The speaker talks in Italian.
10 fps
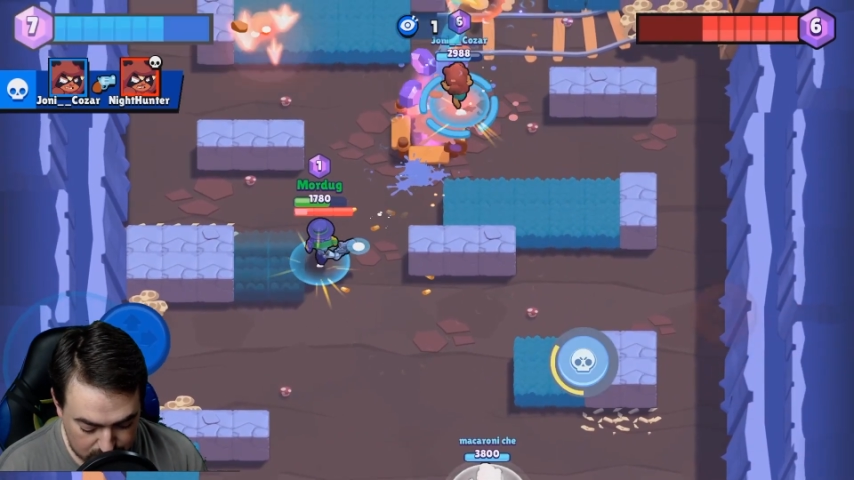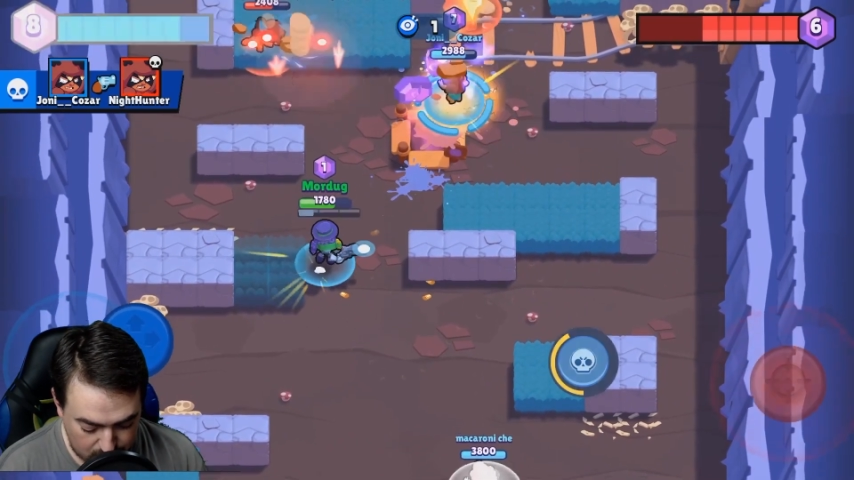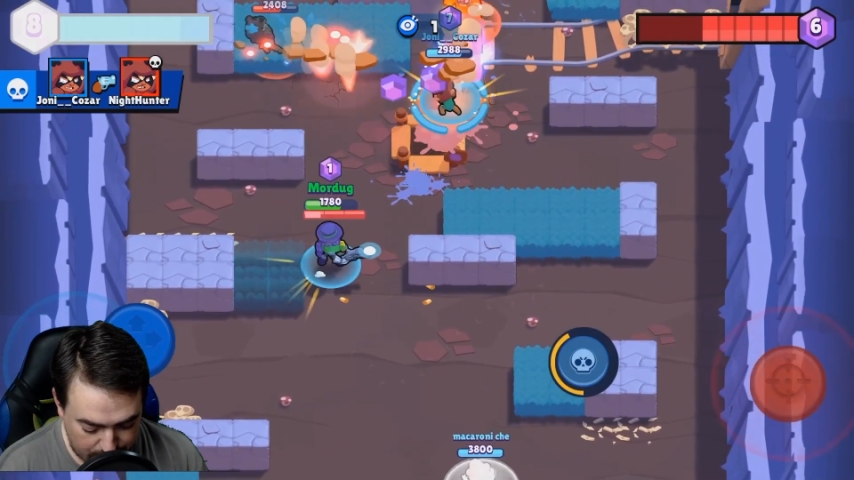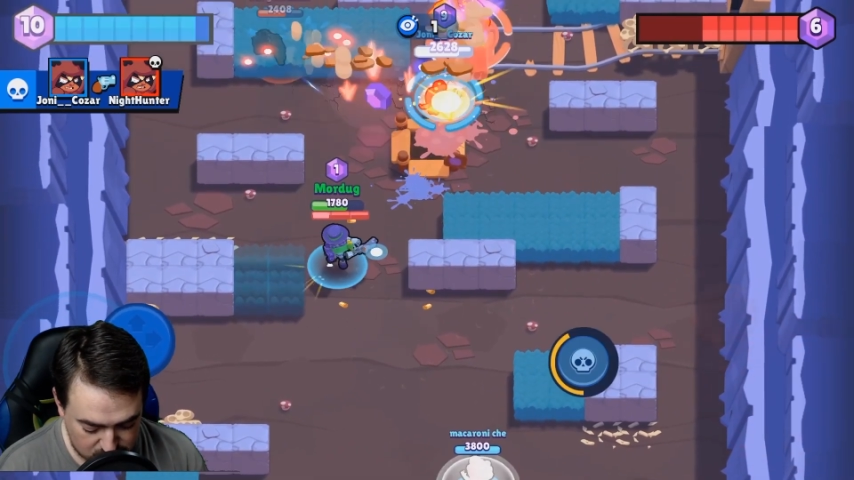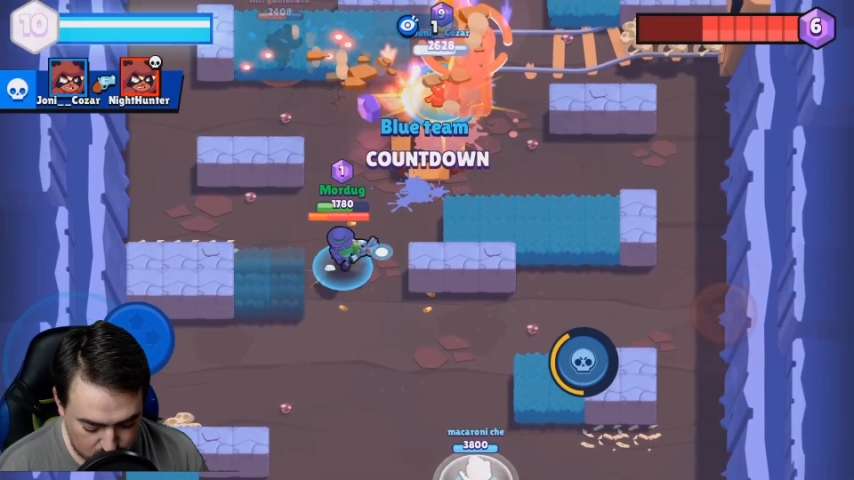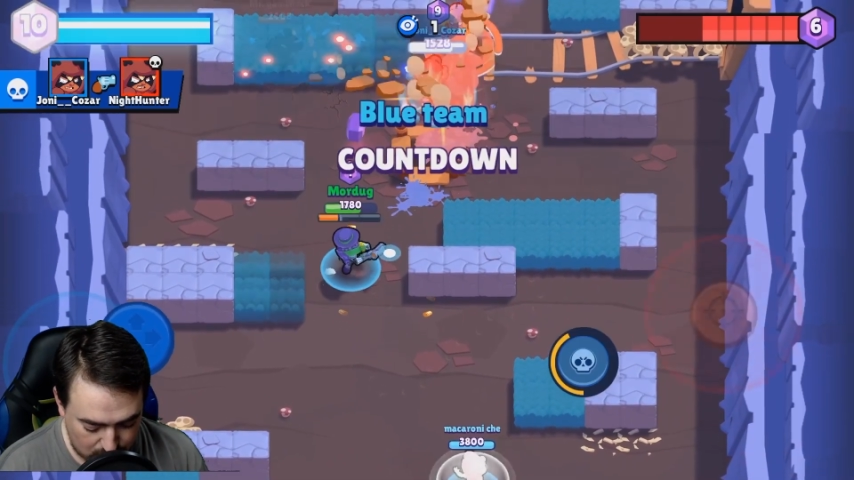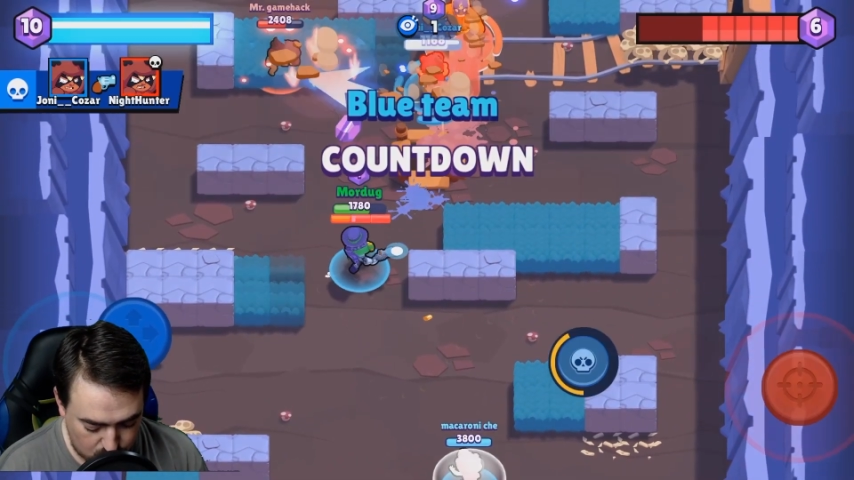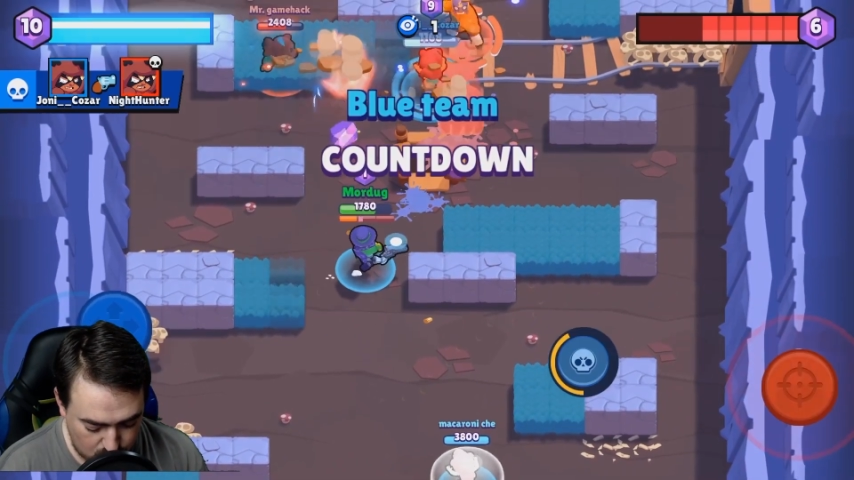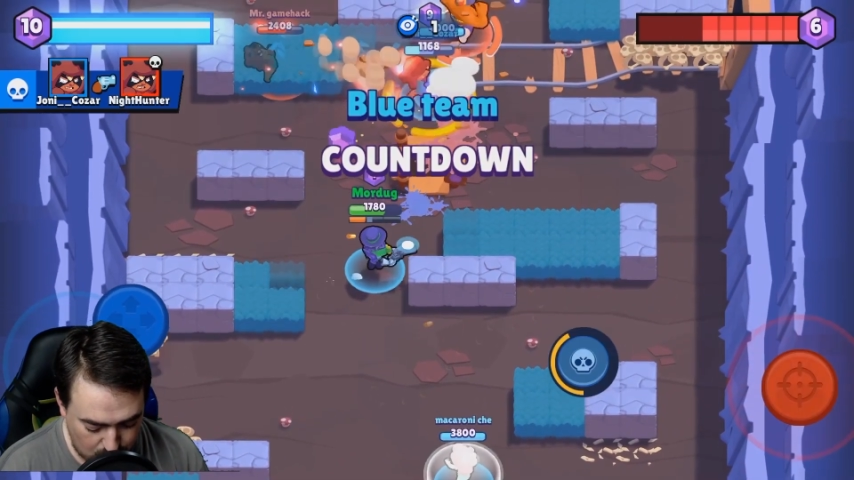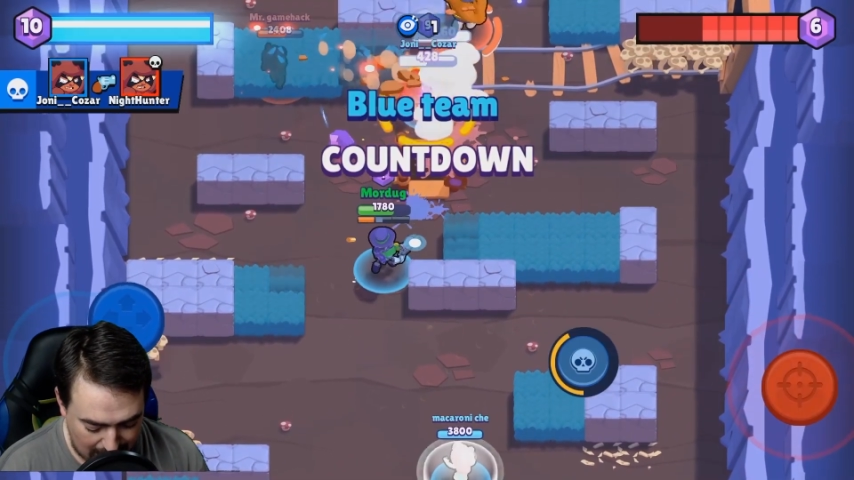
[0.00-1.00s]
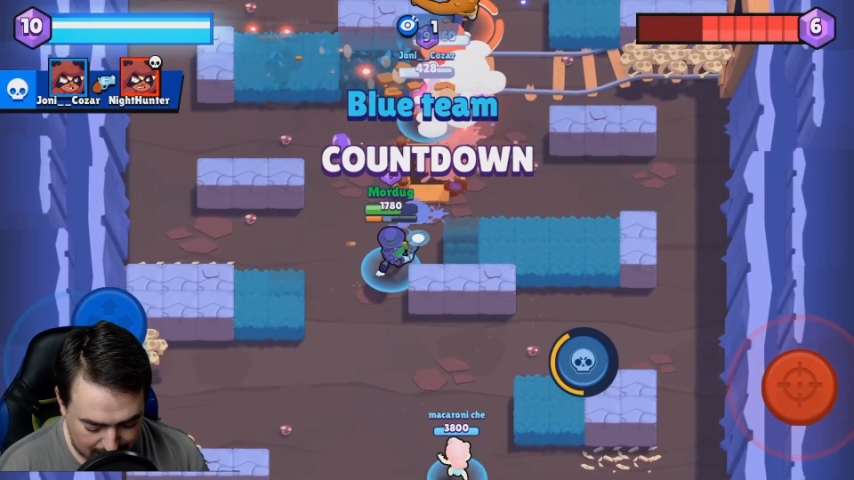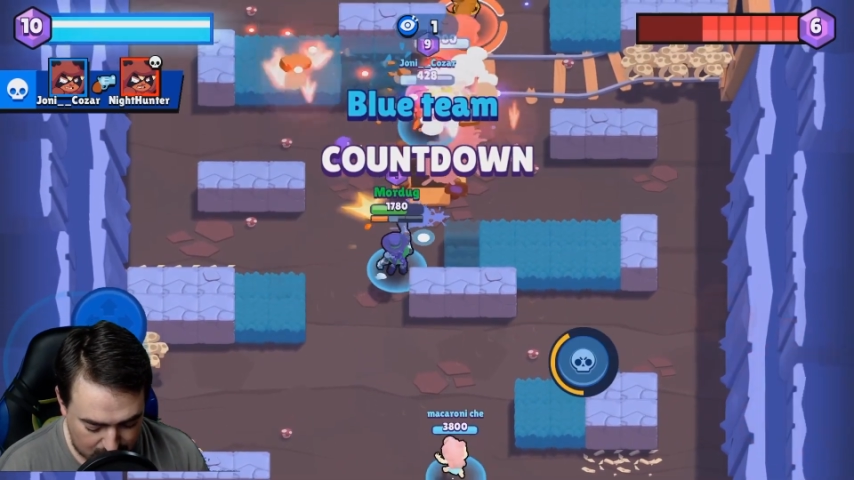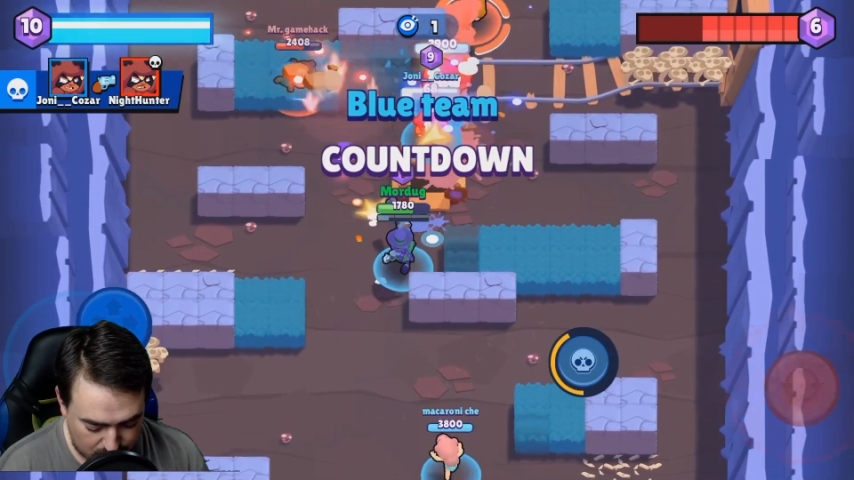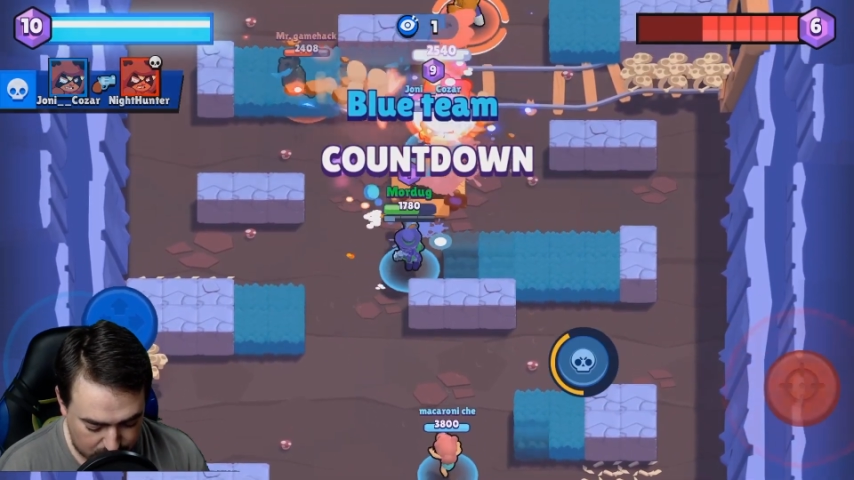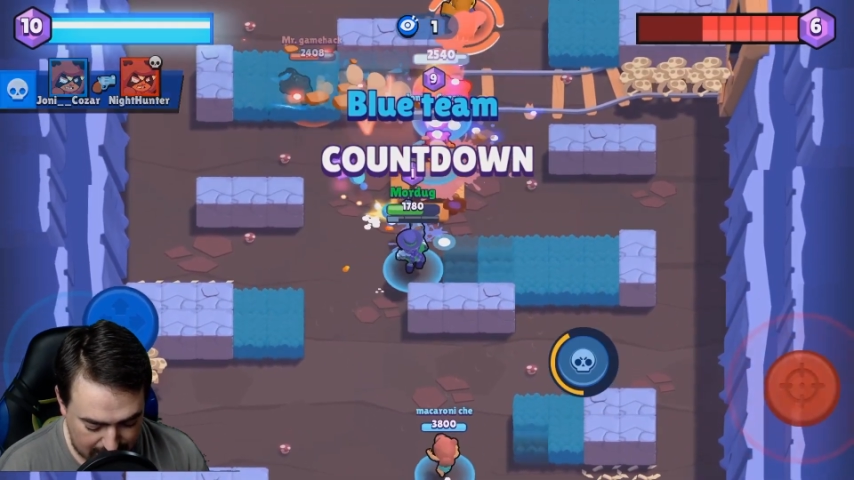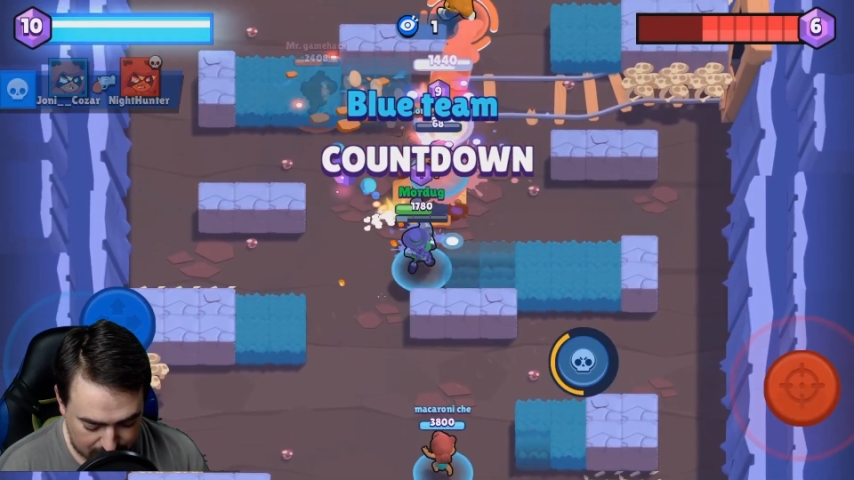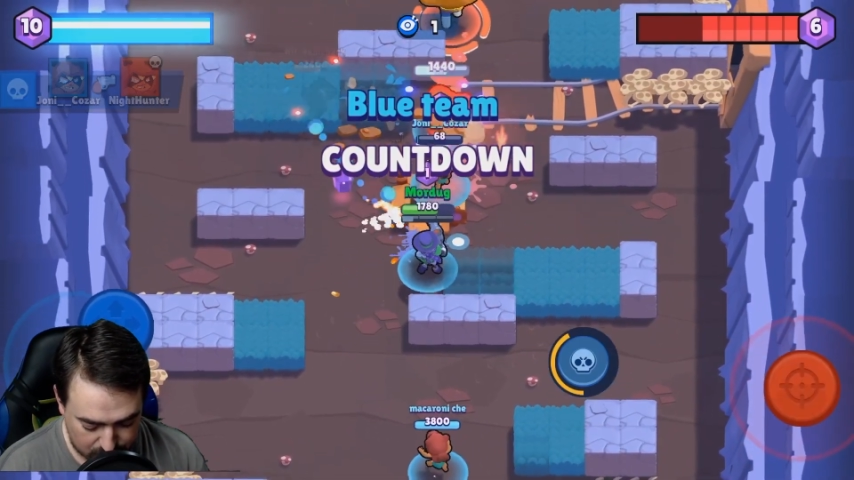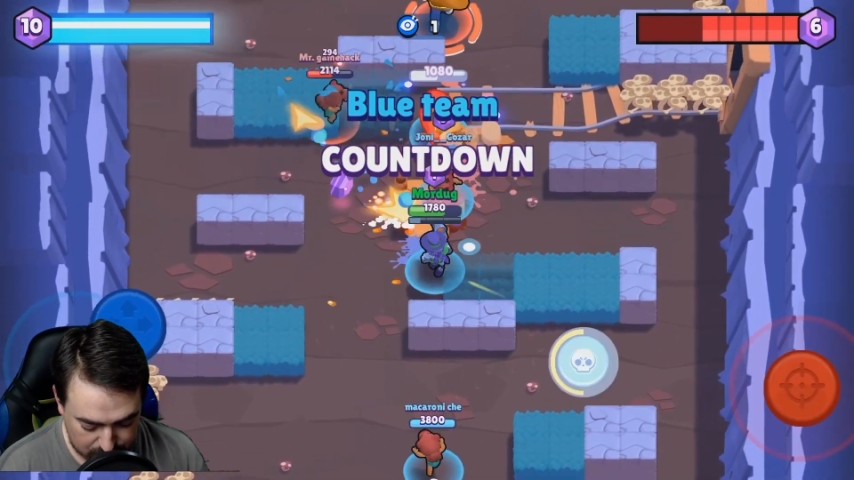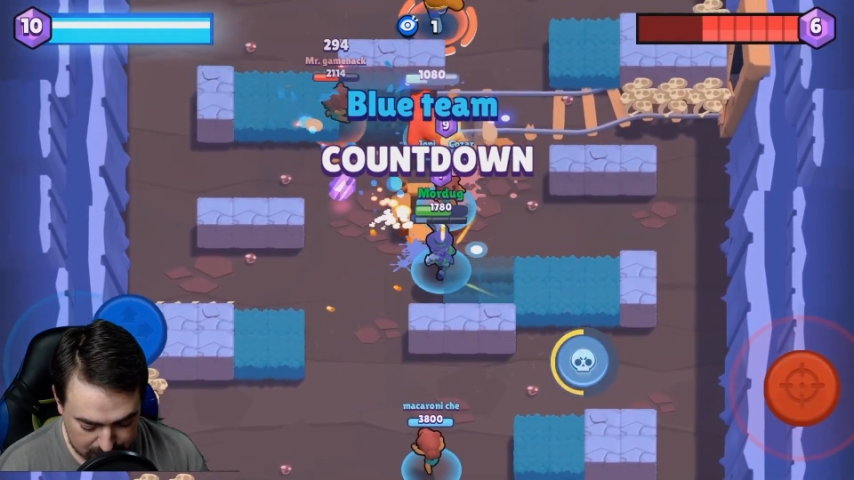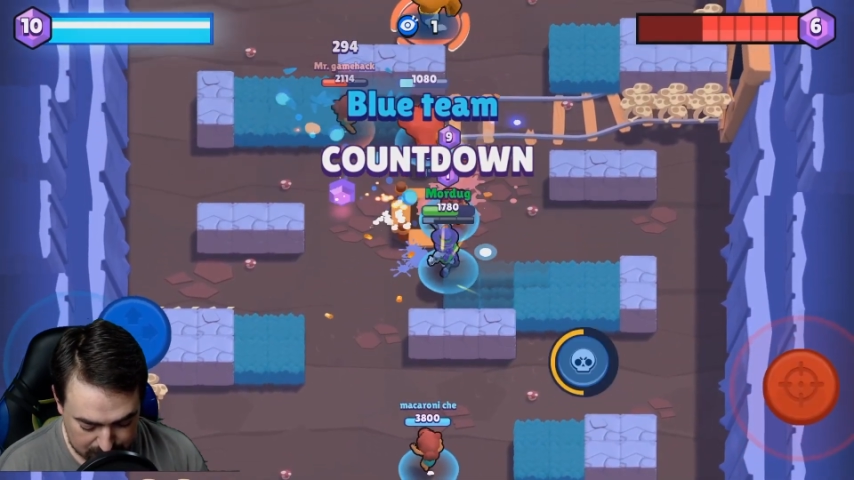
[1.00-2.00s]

Ho preso qualcuno uguale però, ho notato.